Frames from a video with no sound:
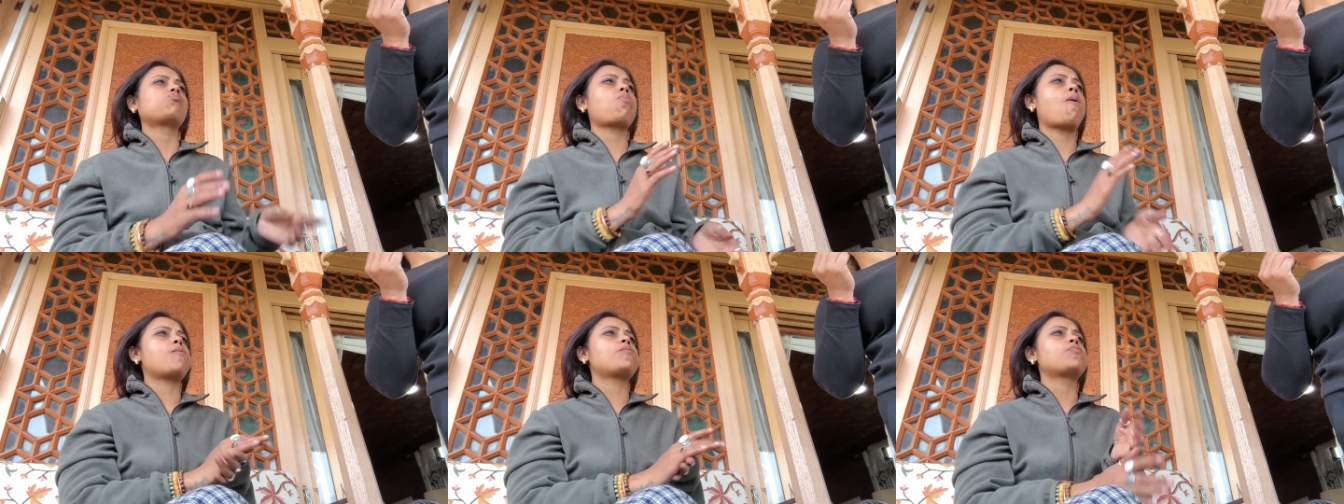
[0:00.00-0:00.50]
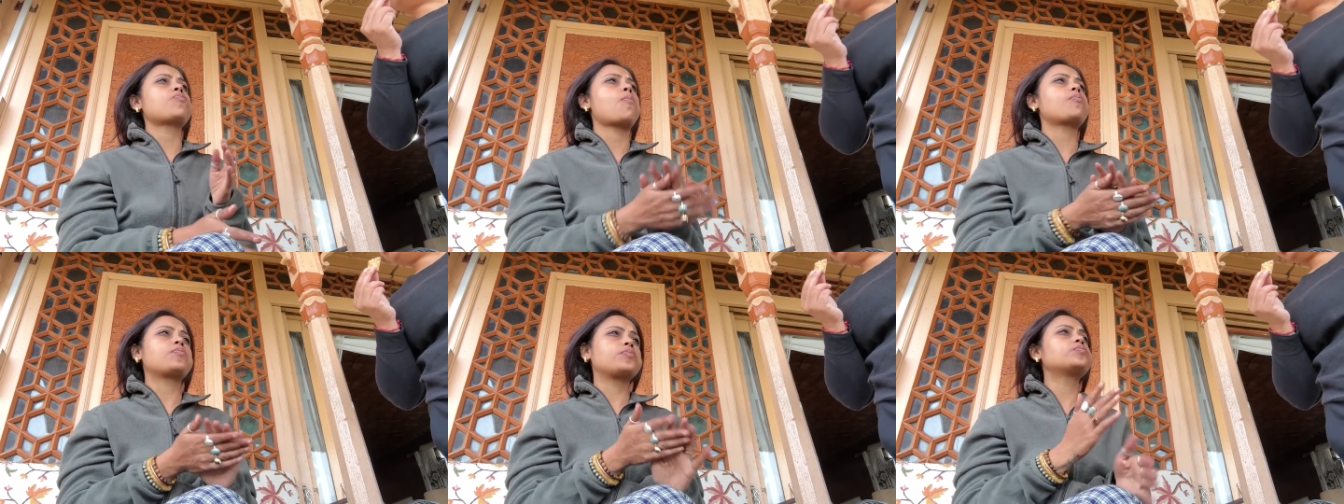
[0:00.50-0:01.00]
वो
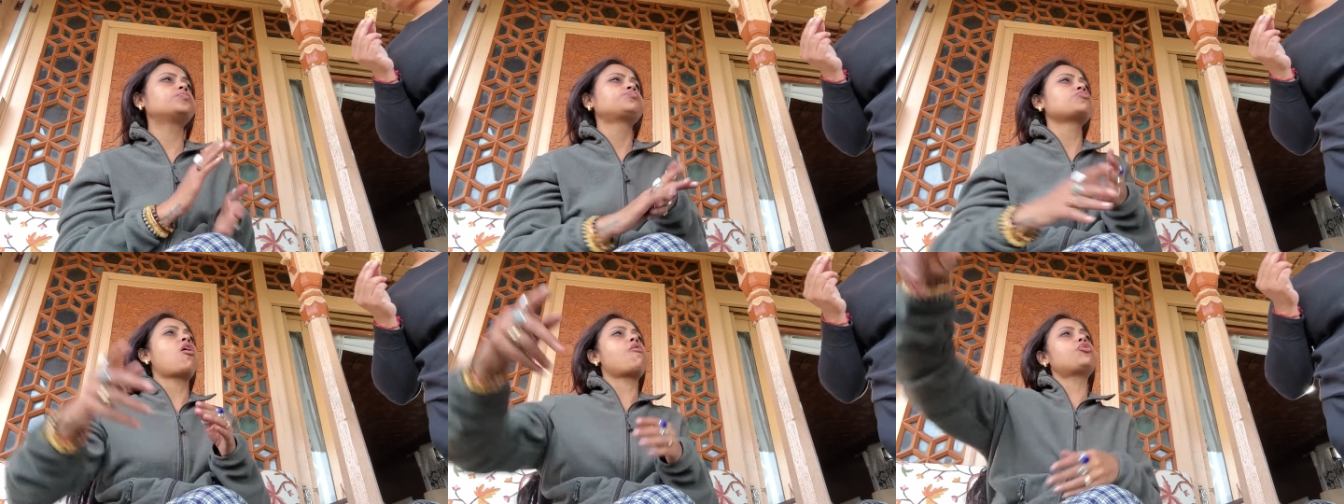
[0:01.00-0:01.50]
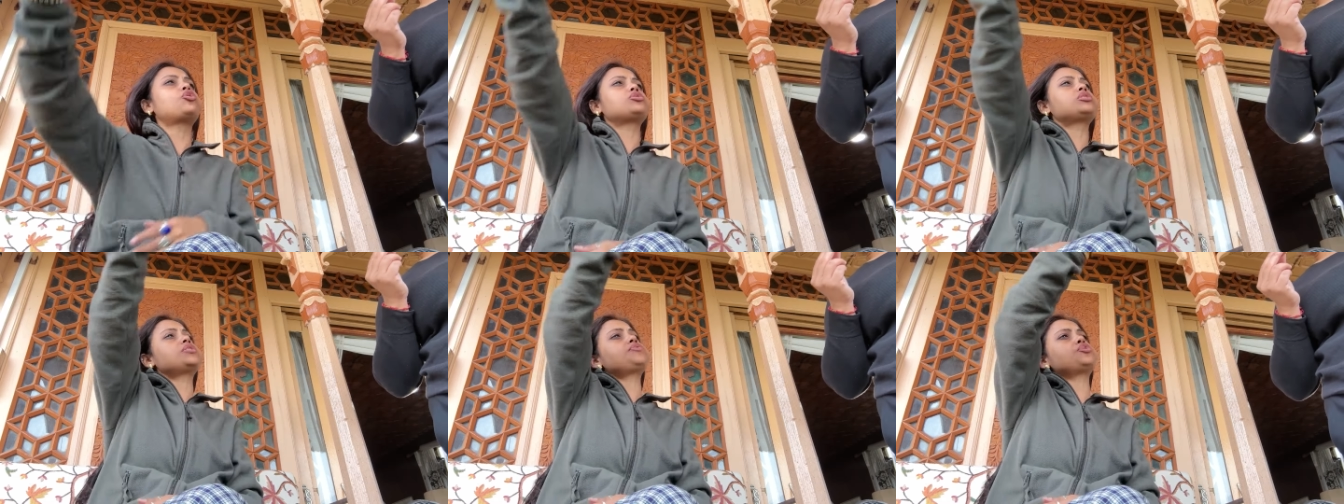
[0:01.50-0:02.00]
फाउंटेन हम्म, वो उस
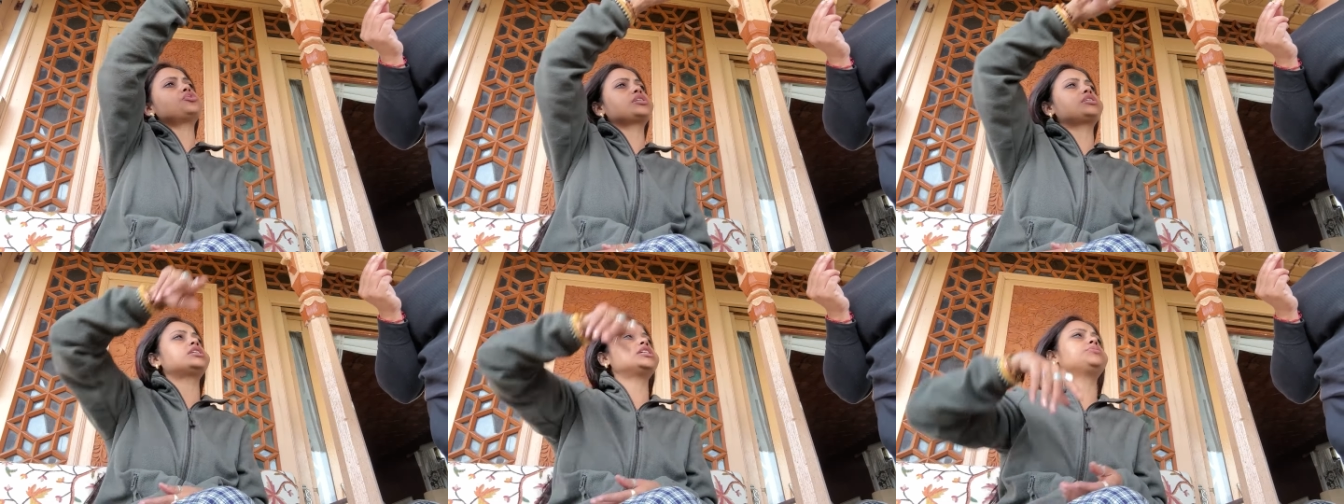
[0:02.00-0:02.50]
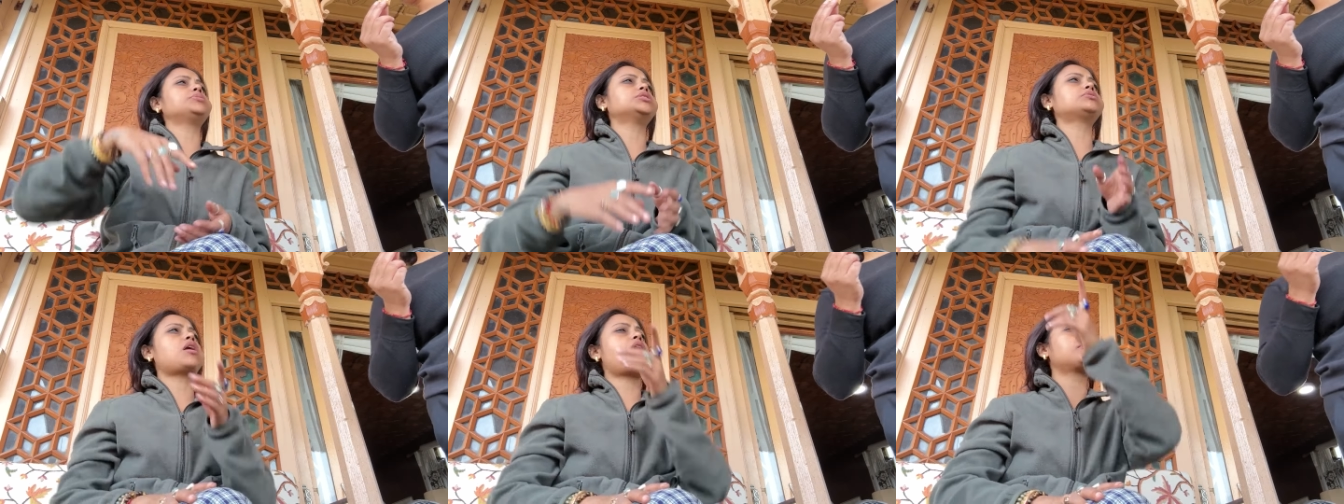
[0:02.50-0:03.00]
तरफ रोड के साइड में है
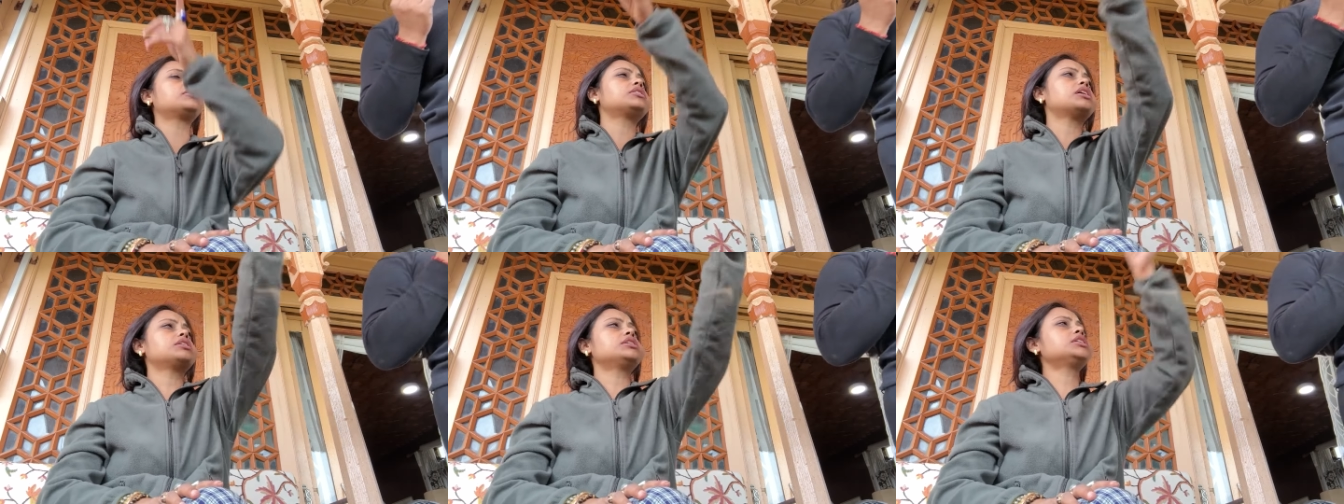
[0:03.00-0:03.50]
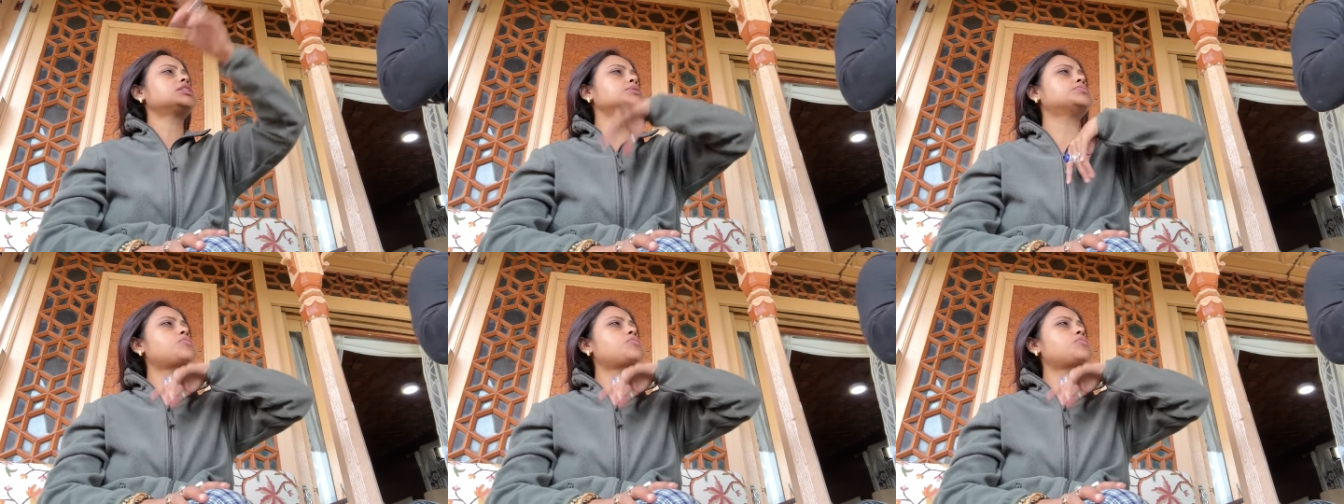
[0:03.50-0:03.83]
इधर जाते हैं ना